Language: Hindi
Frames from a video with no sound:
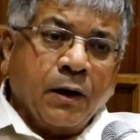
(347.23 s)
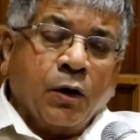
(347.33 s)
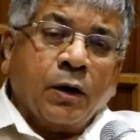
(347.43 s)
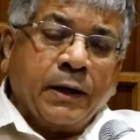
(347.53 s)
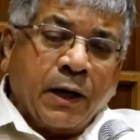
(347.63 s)

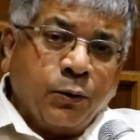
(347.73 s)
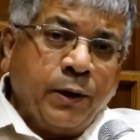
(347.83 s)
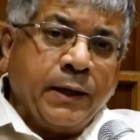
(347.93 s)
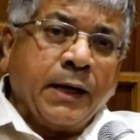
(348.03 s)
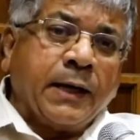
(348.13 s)
और
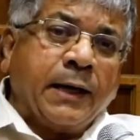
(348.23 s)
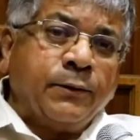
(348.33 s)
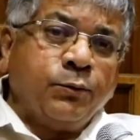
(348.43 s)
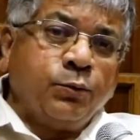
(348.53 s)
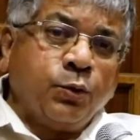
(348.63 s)
डाउरी का
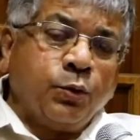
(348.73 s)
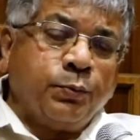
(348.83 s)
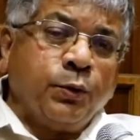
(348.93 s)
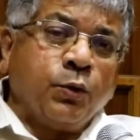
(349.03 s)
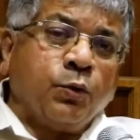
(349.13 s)
कानून
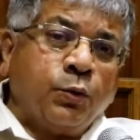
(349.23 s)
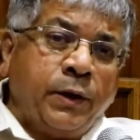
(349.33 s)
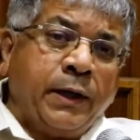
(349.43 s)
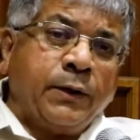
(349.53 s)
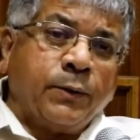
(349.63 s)
दुरुपयोग
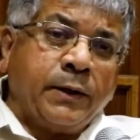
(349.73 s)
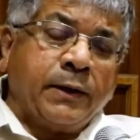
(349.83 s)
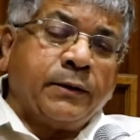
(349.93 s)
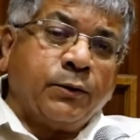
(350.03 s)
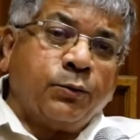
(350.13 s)
होने की
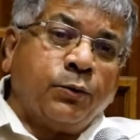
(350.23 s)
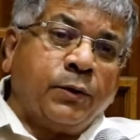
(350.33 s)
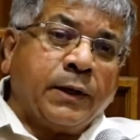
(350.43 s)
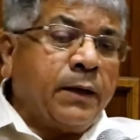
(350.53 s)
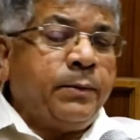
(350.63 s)
वजह से
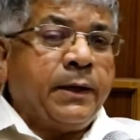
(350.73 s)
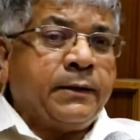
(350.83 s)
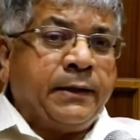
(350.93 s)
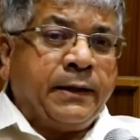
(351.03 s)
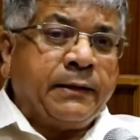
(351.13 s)
उन्होंने कहा भी
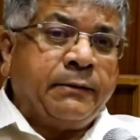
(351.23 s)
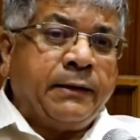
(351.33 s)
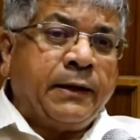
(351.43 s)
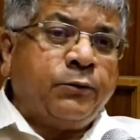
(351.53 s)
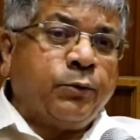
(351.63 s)
सीधे
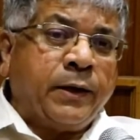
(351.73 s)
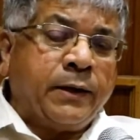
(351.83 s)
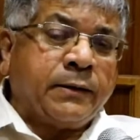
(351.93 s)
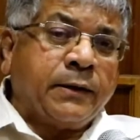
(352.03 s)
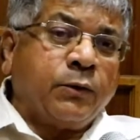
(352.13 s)
सीधे जो
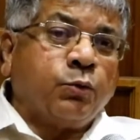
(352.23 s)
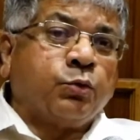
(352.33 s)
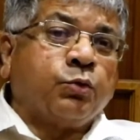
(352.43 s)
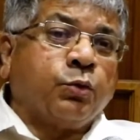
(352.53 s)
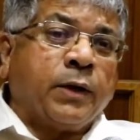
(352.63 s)
अरेस्ट है
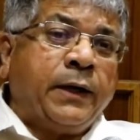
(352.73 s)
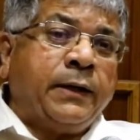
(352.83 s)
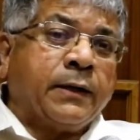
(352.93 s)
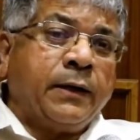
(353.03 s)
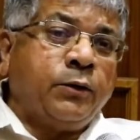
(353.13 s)
उसको कहीं
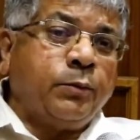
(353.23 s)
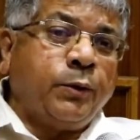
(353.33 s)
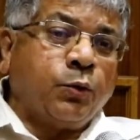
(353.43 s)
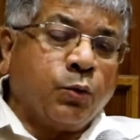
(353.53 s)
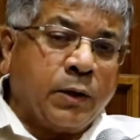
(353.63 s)
ना कहीं तो भी
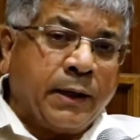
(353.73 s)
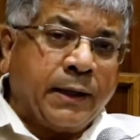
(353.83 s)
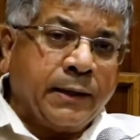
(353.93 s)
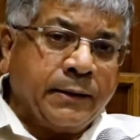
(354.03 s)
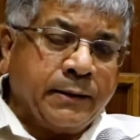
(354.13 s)
रोक
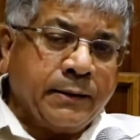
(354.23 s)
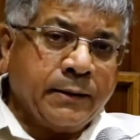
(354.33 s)
लेना थी